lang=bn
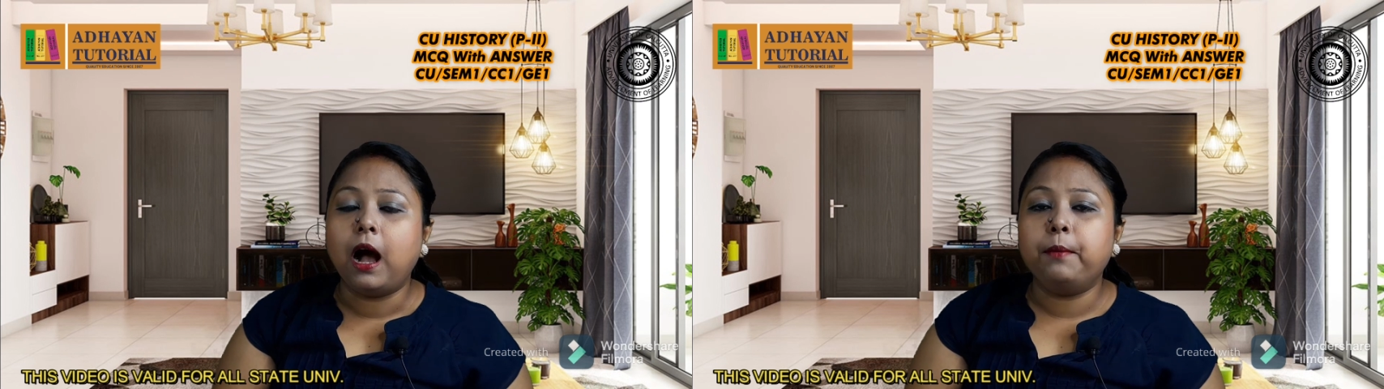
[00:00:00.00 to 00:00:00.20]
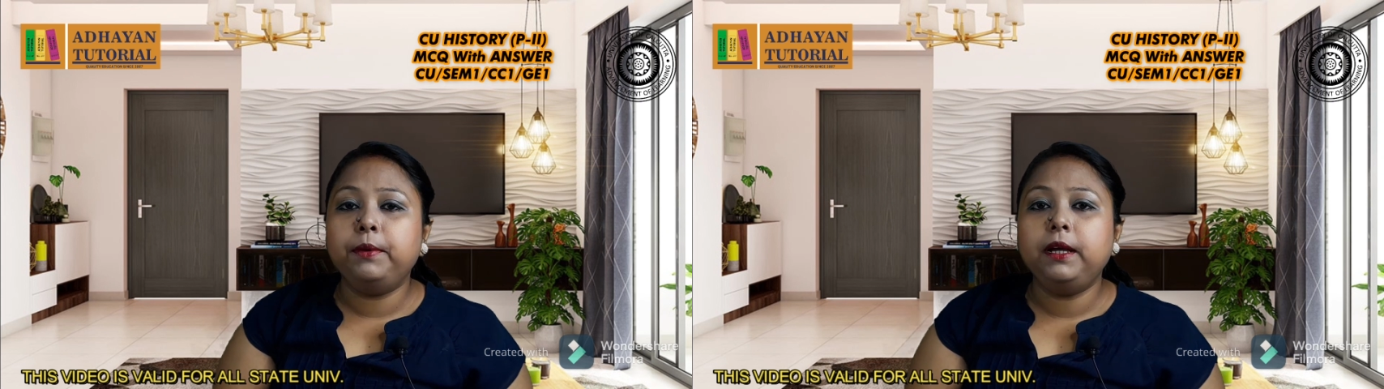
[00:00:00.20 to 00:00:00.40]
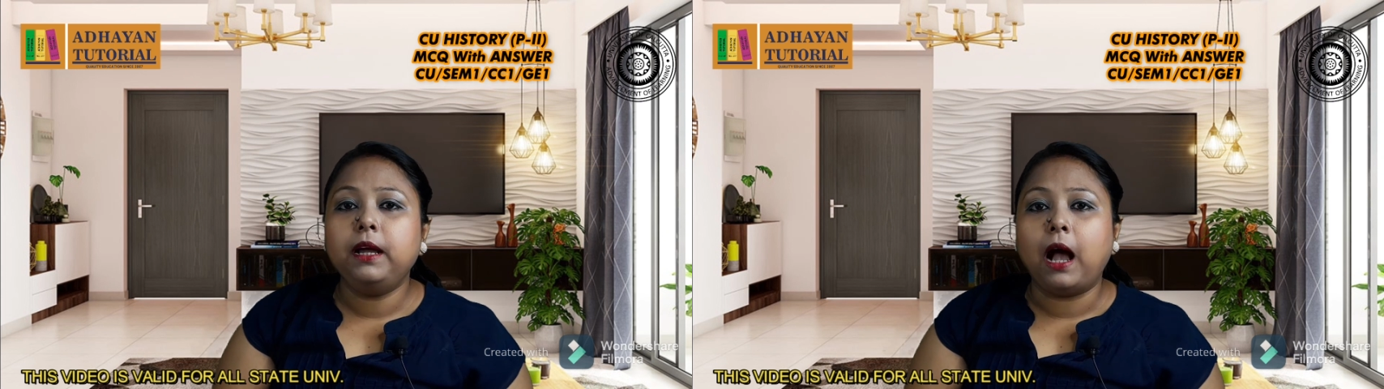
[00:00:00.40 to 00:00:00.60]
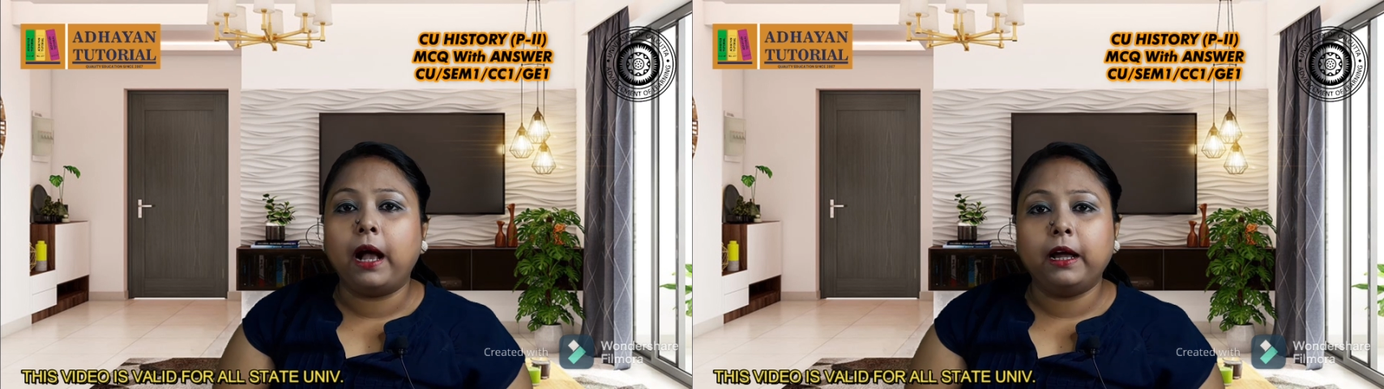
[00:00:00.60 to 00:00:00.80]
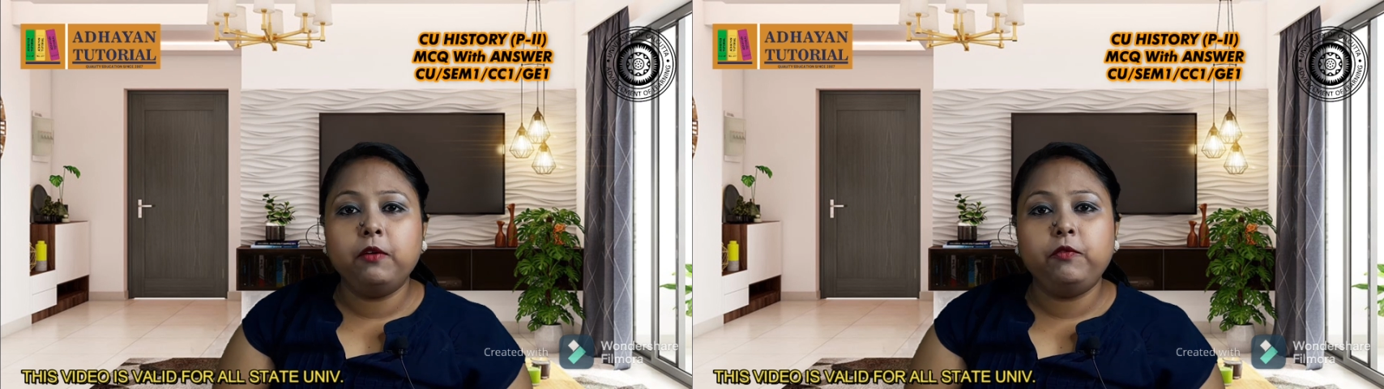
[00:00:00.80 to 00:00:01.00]
আমি
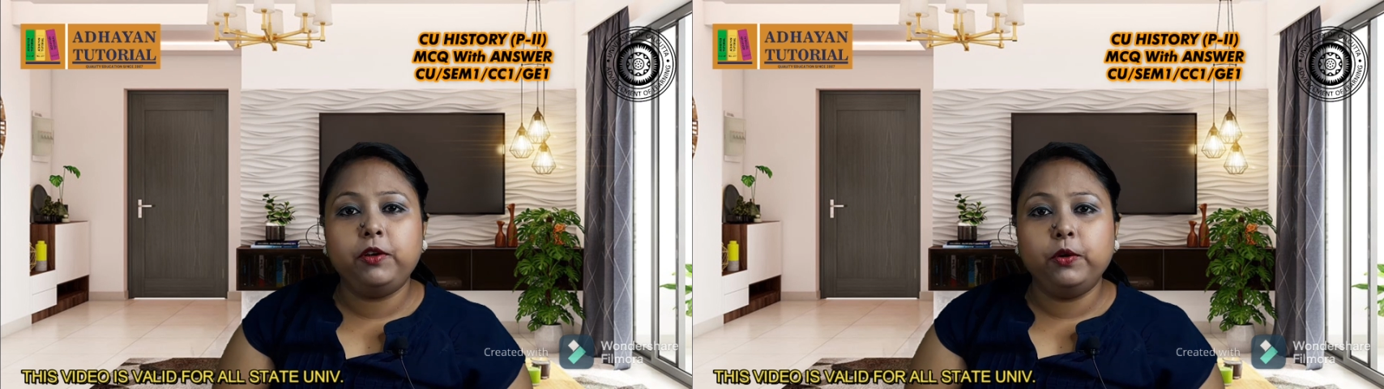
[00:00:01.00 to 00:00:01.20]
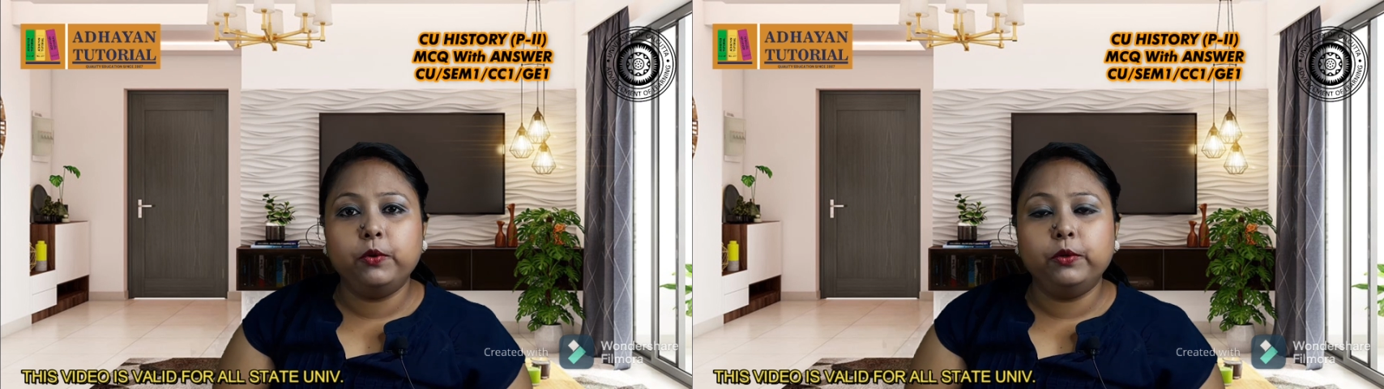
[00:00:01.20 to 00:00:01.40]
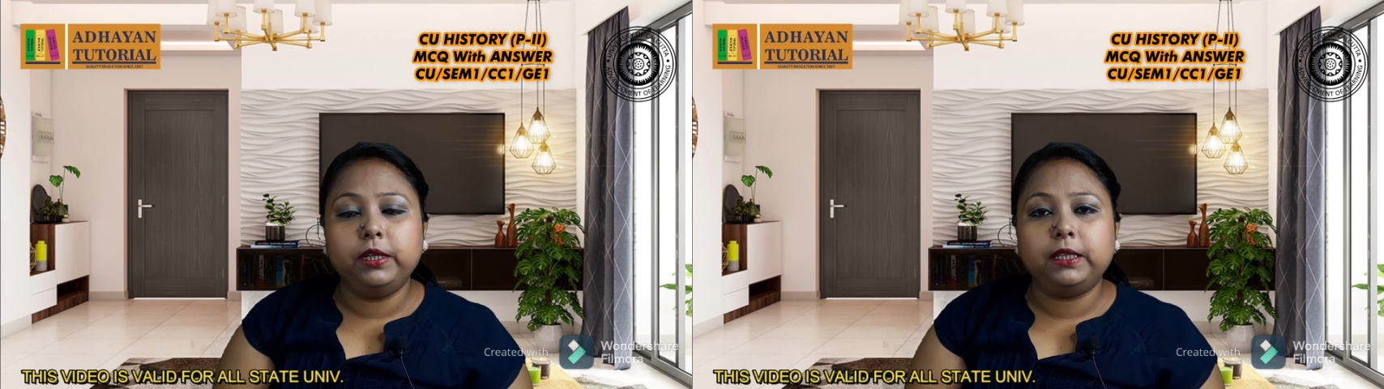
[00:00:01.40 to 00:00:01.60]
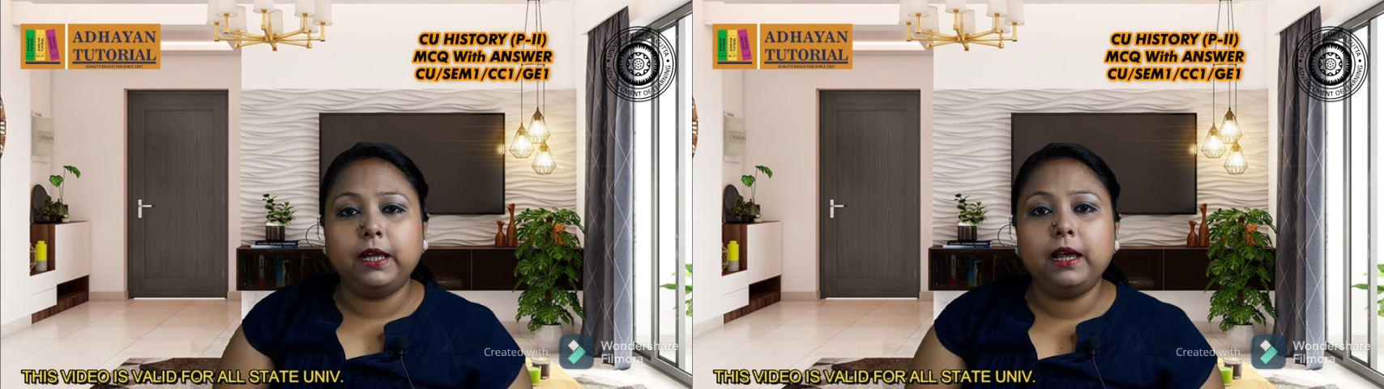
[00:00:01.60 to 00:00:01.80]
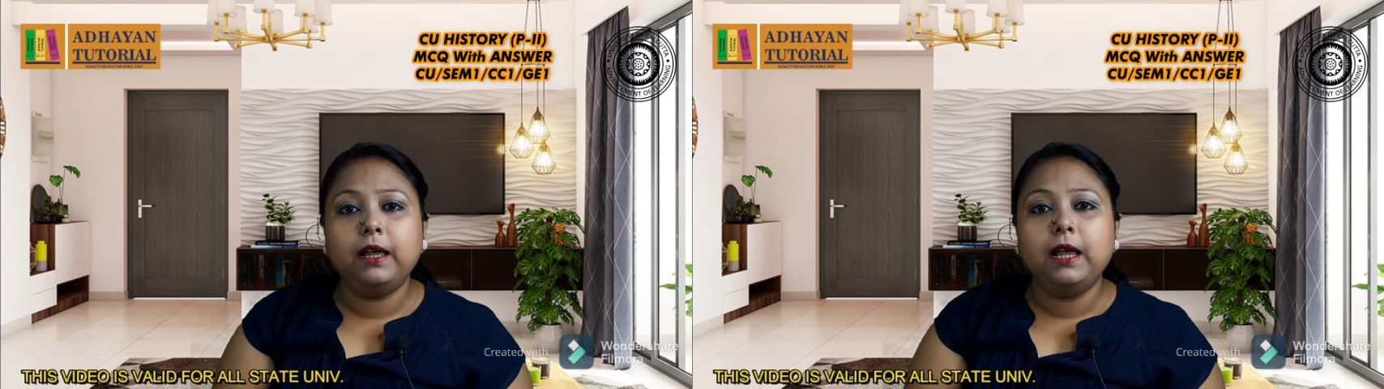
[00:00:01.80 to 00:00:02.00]
আগের ভিডিওগুলিতে